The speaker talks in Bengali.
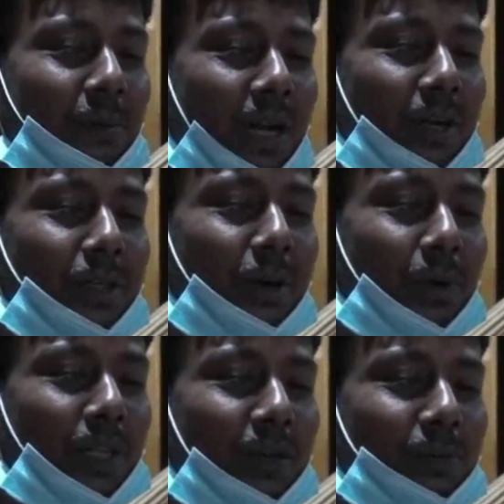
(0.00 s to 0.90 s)
মাননীয়
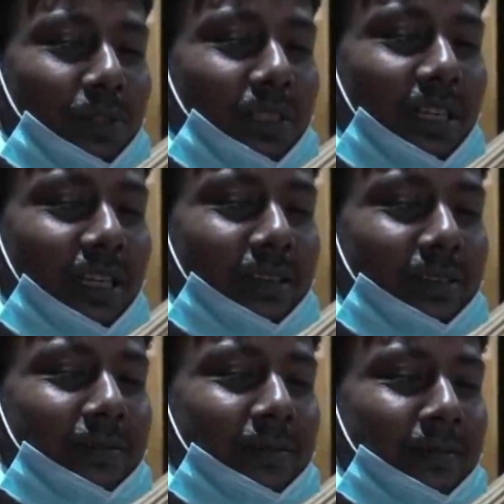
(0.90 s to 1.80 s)
প্রধানমন্ত্রী
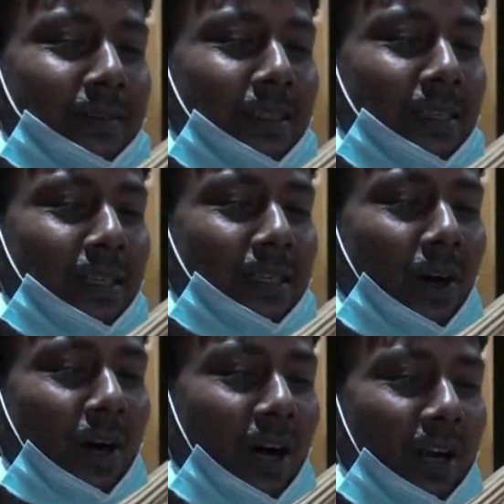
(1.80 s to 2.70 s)

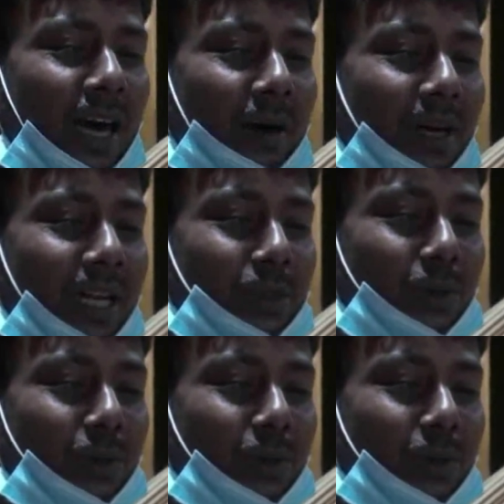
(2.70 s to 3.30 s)
হলে আমার এই